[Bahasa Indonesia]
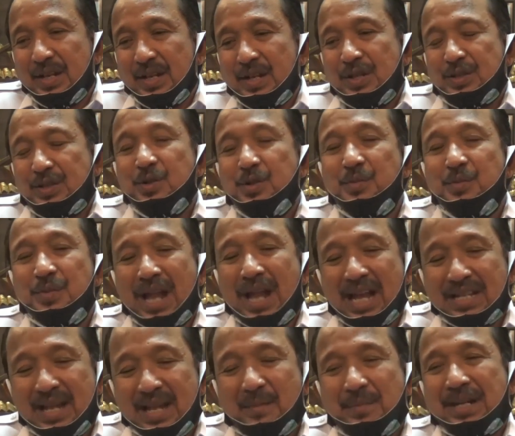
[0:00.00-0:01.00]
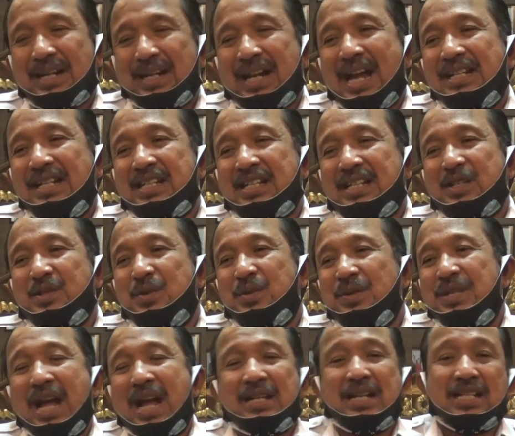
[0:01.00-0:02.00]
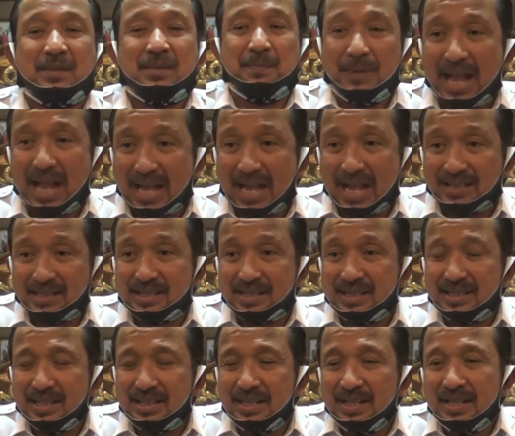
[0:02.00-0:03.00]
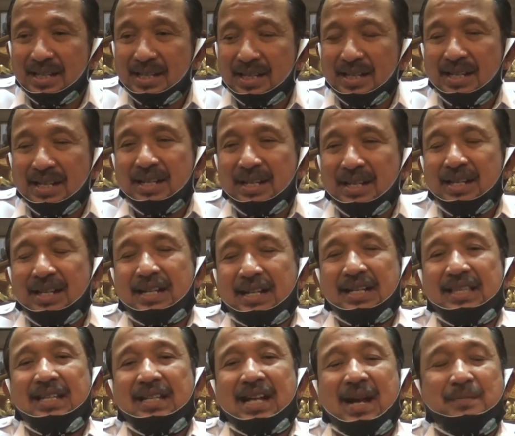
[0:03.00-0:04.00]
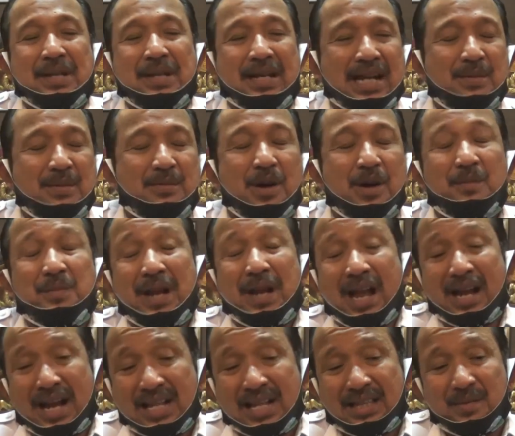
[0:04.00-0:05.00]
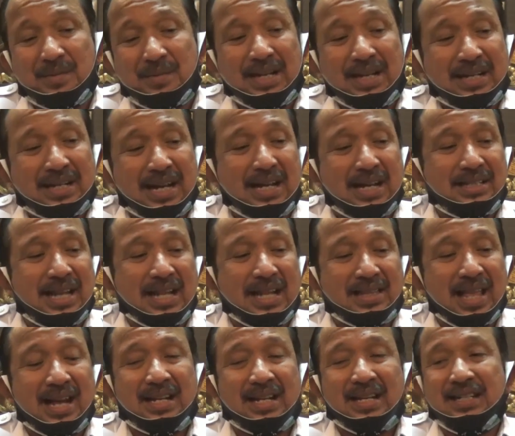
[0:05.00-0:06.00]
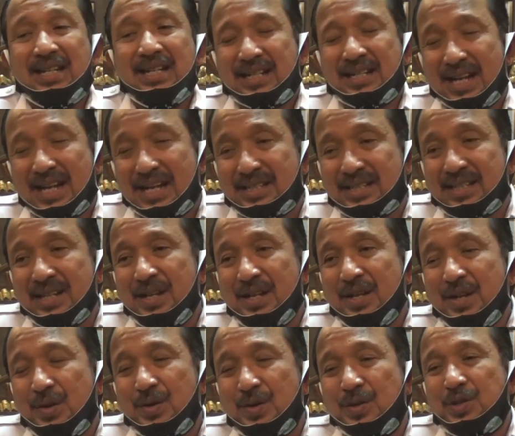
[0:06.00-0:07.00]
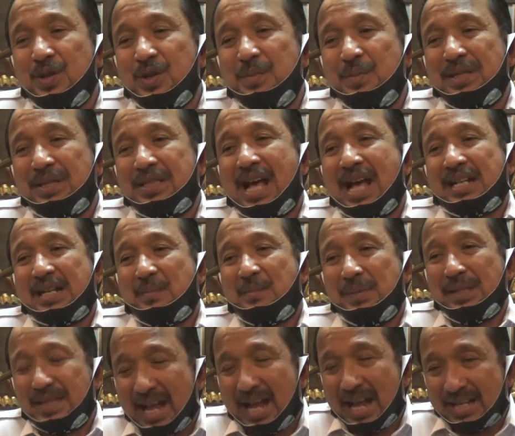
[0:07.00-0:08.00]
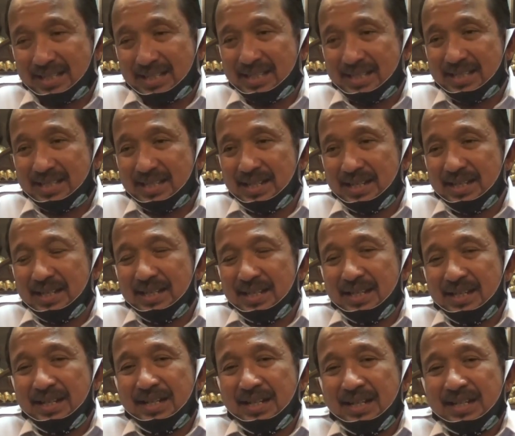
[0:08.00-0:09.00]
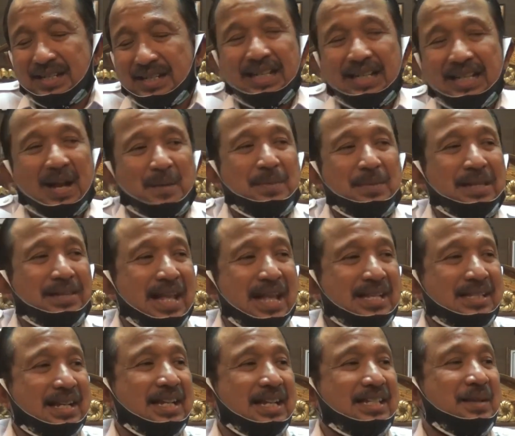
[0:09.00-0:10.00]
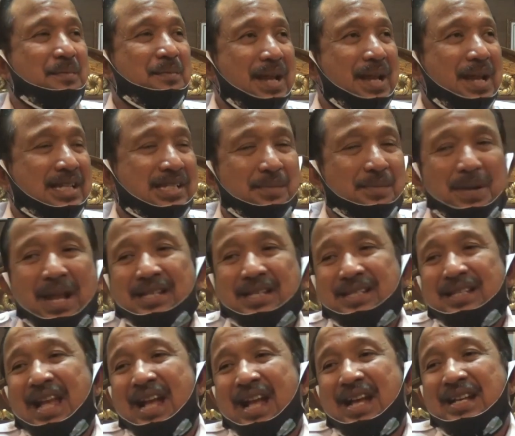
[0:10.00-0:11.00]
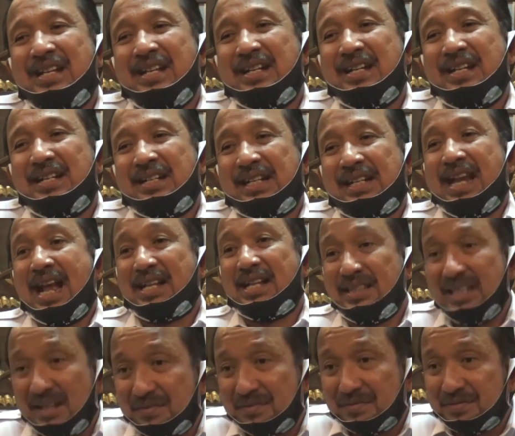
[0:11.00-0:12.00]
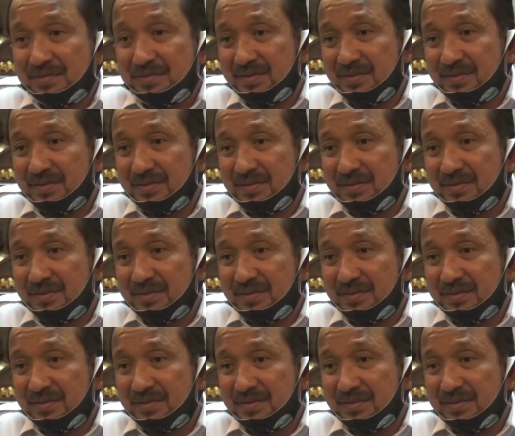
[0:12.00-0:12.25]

Jumlahnya mereka ini sesungguhnya ada 11. Ketika mereka mau berangkat, mereka datang ke Dinkes untuk minta rapid test. Di rapid test ke 11-11-nya reaktif.